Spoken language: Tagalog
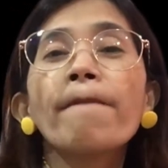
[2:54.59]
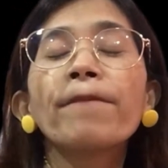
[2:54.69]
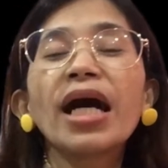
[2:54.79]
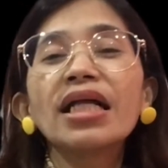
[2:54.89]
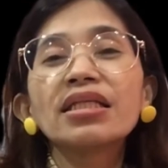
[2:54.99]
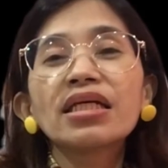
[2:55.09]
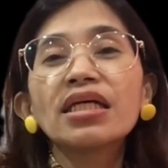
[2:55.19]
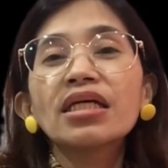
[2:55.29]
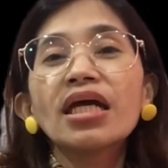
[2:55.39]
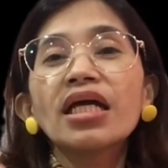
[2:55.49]

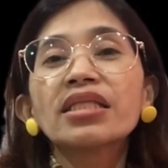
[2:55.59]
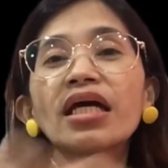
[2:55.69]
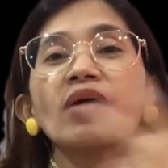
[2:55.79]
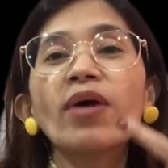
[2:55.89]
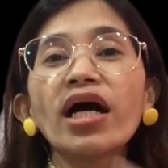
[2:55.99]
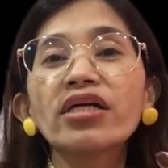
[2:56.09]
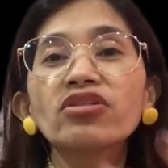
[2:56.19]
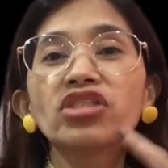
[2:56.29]
bali, dalawa kayo